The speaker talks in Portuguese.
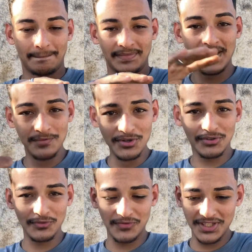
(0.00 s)
Tem
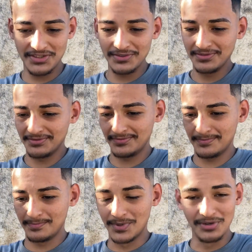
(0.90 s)
muito vídeo
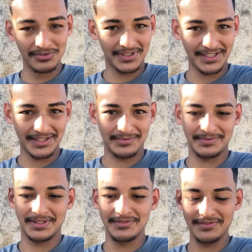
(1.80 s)
bom no canal,
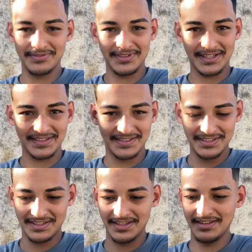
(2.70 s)
então
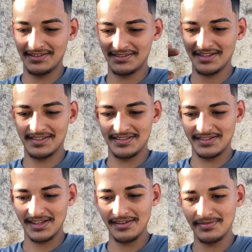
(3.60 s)
assista aí, já se
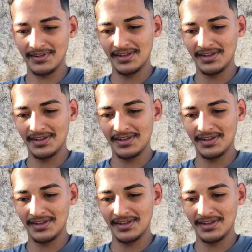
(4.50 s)
inscreve